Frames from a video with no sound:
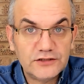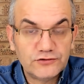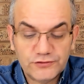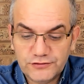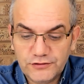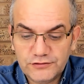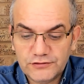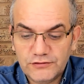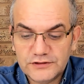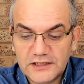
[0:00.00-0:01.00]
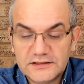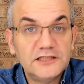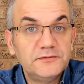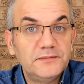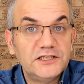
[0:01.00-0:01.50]
soruyor. Onlar da
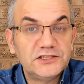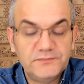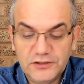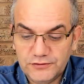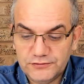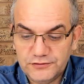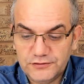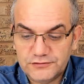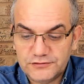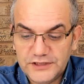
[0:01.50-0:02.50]
25 milyon diyor.